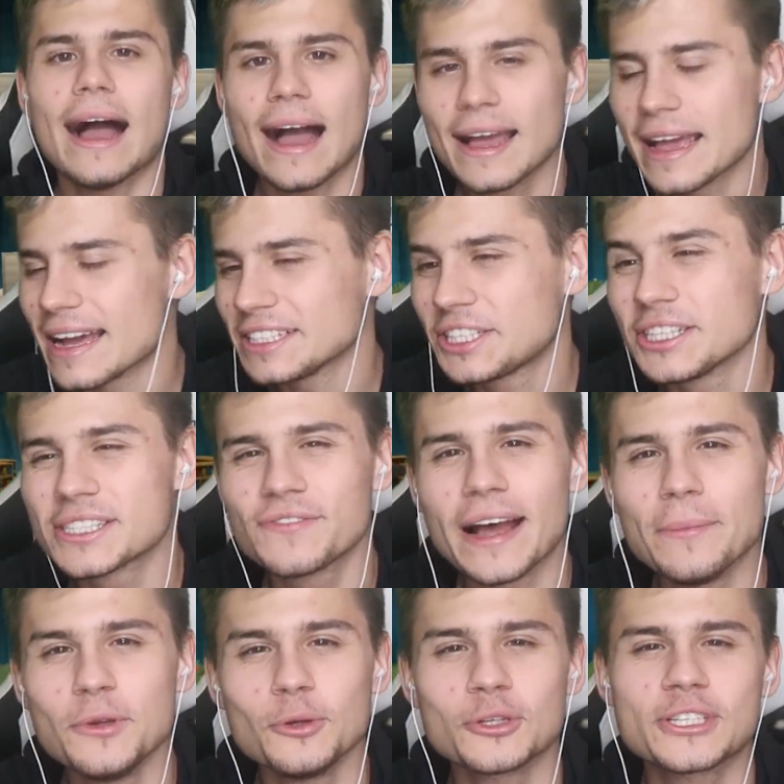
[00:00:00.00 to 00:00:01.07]
A ja się z
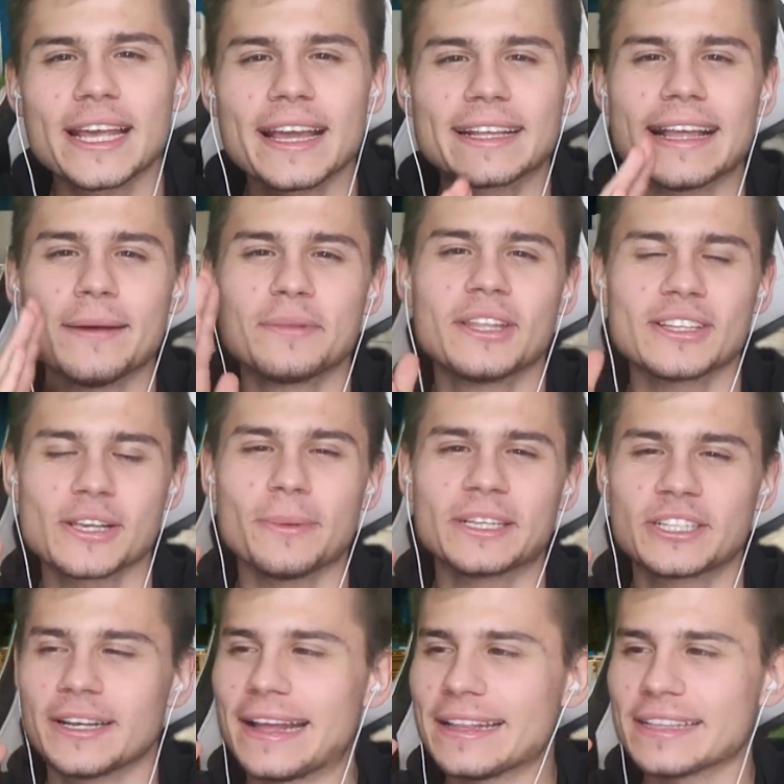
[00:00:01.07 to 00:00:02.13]
wami już żegnam, do
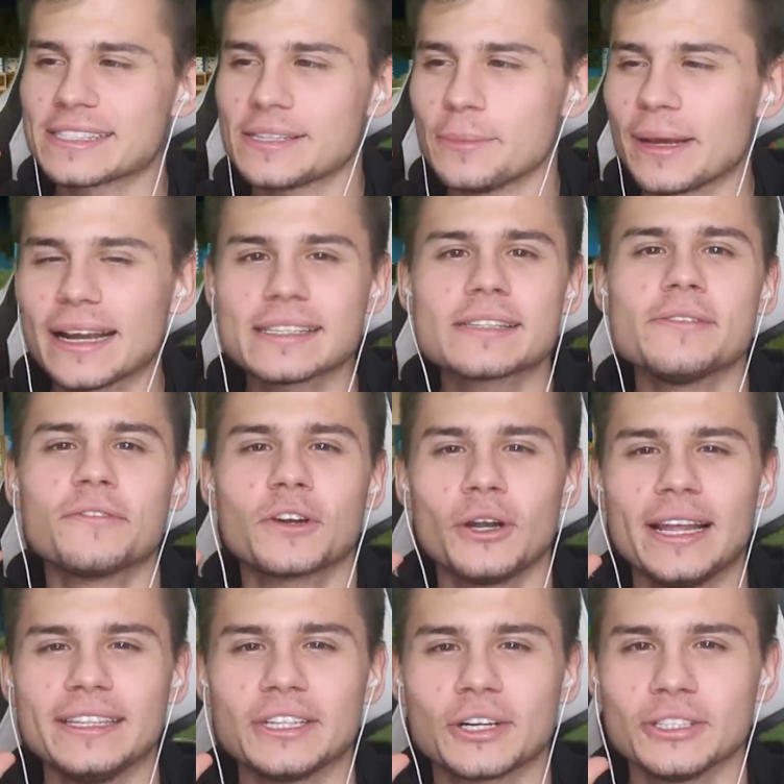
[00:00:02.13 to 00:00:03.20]
zobaczenia nas tym razem w
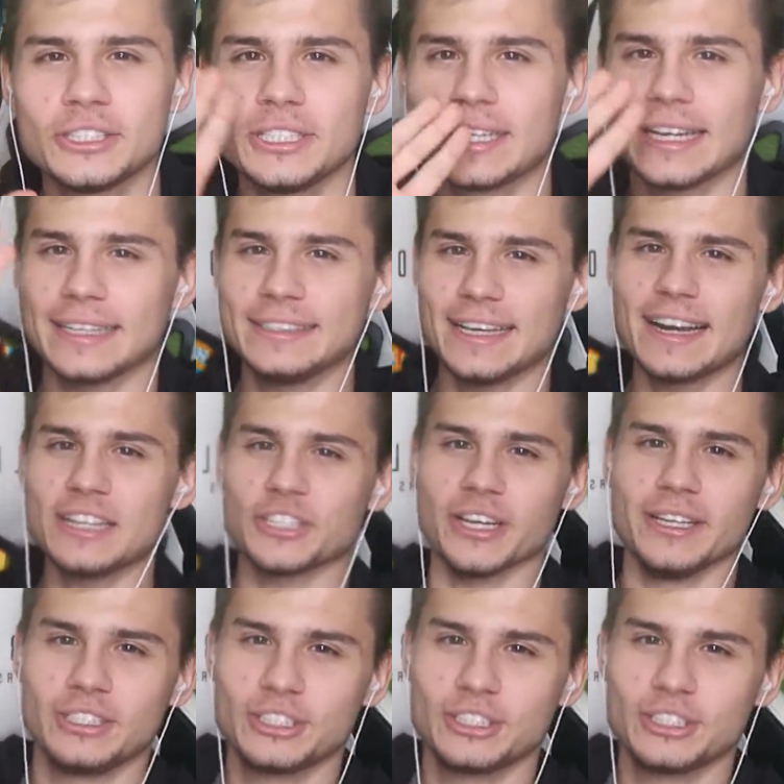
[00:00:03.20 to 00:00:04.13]
kolejnych odcinkach. Na razie,